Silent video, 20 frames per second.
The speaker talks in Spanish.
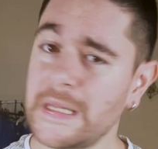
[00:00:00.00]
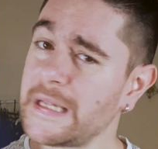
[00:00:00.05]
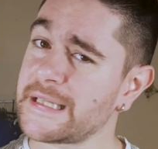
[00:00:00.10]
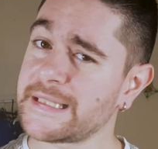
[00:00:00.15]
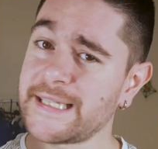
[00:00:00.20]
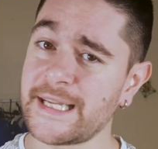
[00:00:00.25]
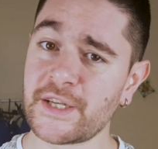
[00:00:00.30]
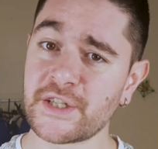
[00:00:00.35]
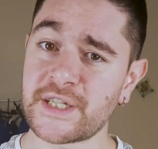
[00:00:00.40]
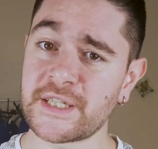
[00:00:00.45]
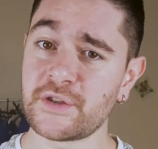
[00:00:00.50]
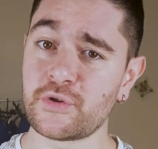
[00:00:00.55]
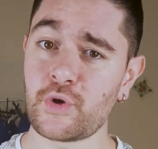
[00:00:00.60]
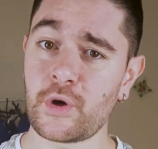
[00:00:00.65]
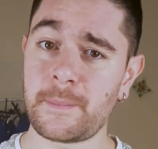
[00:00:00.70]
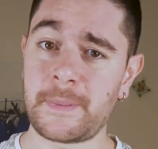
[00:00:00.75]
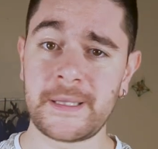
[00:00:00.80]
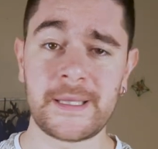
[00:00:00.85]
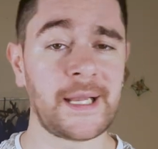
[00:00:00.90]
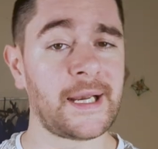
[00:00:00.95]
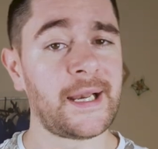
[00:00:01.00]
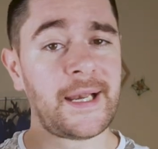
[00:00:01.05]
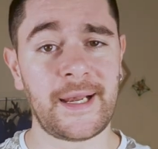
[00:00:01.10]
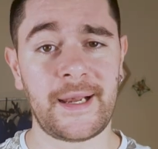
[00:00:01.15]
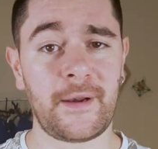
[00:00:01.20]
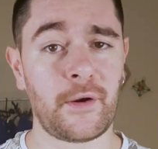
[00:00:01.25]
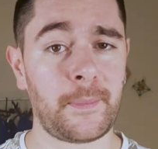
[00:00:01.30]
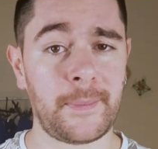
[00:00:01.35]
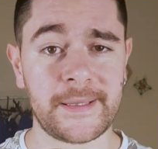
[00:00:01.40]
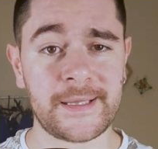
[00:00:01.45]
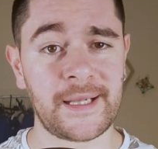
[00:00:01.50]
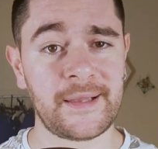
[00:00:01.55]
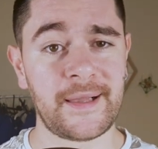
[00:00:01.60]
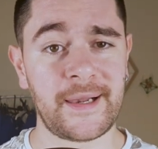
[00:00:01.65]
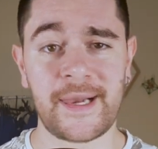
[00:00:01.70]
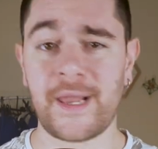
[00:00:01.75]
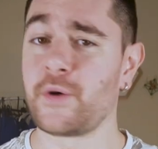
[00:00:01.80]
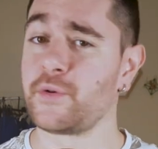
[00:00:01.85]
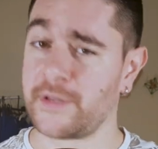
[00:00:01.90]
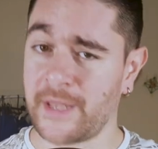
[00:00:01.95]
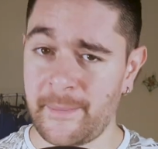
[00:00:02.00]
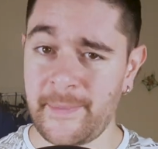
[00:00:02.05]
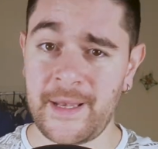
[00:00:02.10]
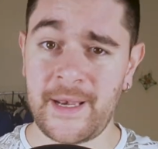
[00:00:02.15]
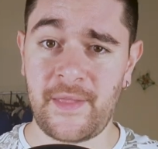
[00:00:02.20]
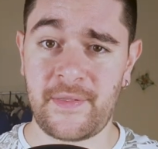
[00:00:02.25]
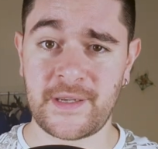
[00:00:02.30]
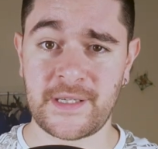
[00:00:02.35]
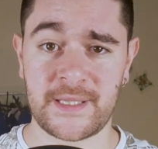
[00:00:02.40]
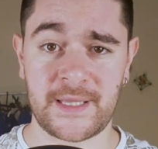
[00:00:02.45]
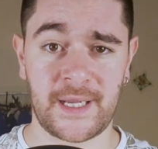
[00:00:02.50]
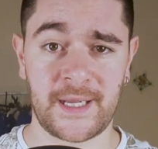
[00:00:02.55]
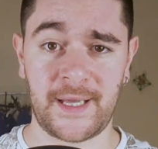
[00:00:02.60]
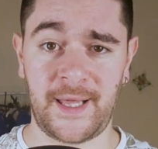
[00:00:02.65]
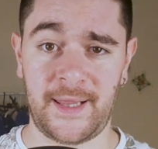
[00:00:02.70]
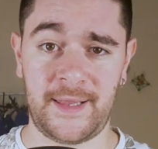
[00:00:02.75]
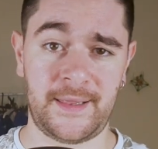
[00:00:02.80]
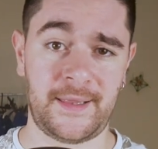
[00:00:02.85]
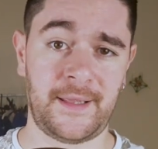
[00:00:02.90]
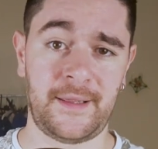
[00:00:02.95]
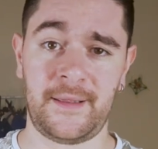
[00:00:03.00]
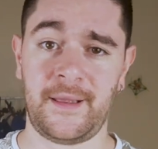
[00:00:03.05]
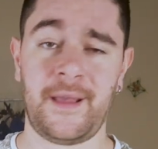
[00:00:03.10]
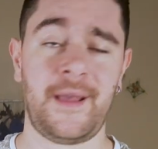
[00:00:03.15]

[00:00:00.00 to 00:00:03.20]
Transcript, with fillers: Si no es en tu hospital, en el hospital de al lado también necesitan gente.